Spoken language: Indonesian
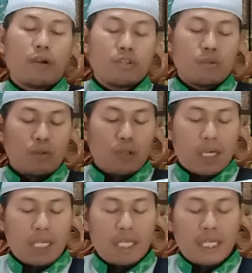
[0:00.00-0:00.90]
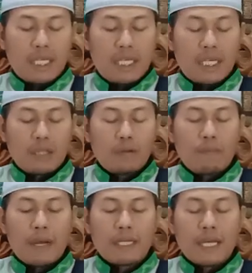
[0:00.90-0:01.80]
Rasulullah ini itu
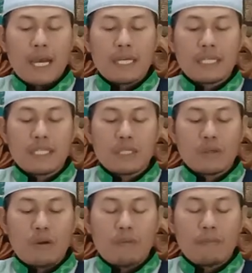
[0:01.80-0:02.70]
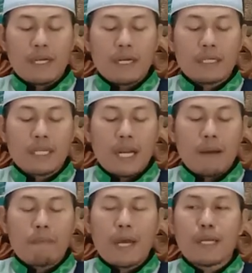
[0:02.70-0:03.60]
pada hadis nomor
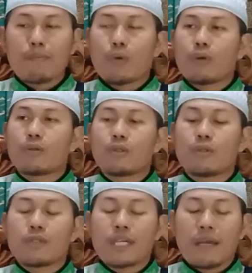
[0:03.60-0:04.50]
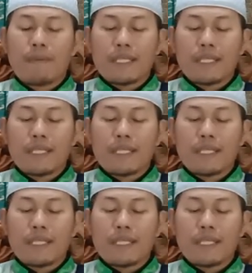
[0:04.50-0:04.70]
87 saya